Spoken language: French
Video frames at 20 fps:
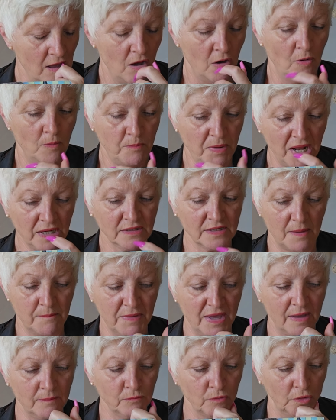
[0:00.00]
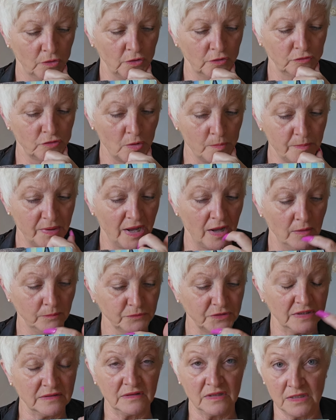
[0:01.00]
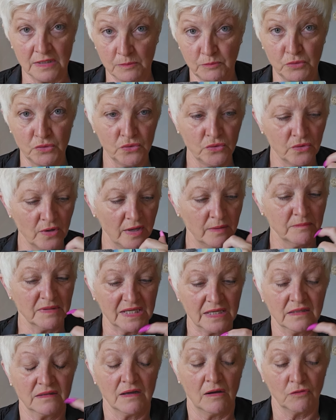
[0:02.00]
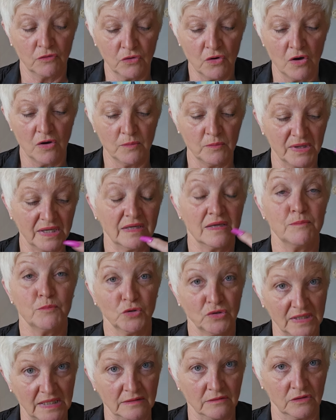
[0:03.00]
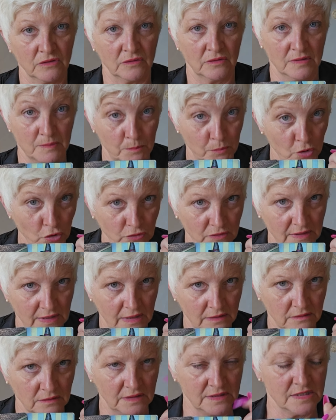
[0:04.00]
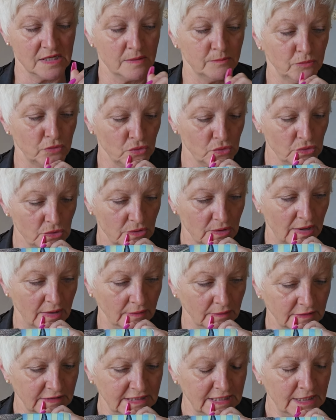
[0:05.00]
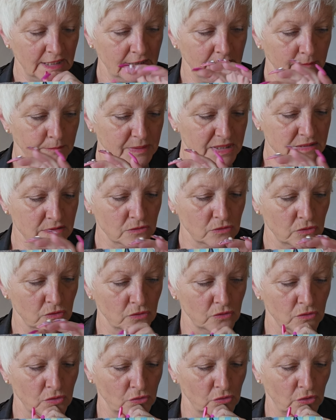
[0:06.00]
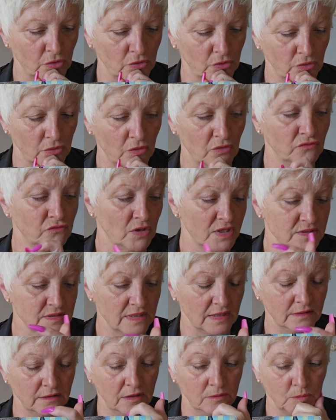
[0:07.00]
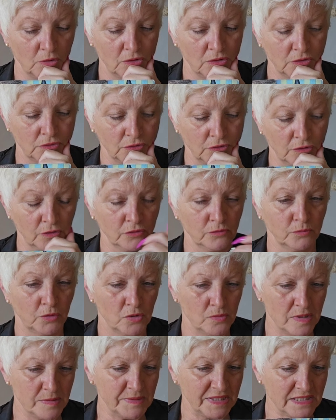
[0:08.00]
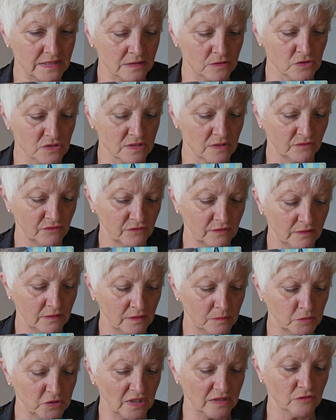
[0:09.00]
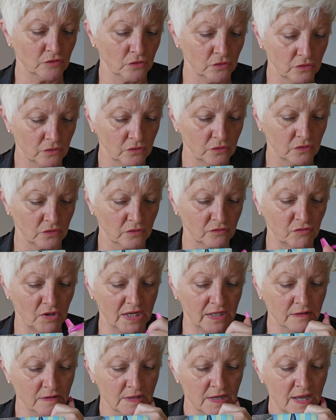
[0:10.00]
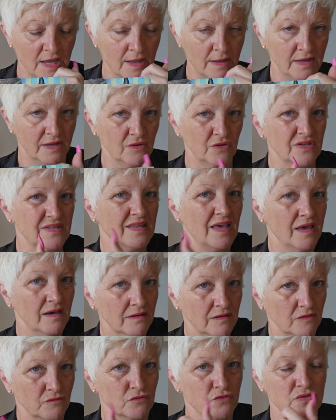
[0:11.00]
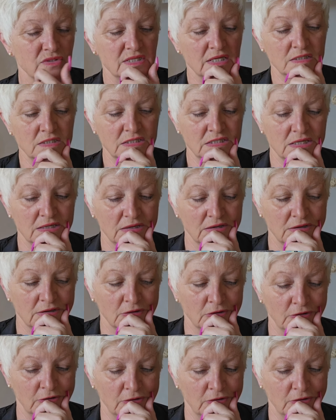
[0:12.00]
On parle quand même euh, d'un parent peut-être qui n'est plus, hein, mais qui était encore, mais qui peut-être peut-être n'y est plus, hein, parce que euh, on voit certainement euh, une problématique de santé et peut-être que voilà hier quand vous étiez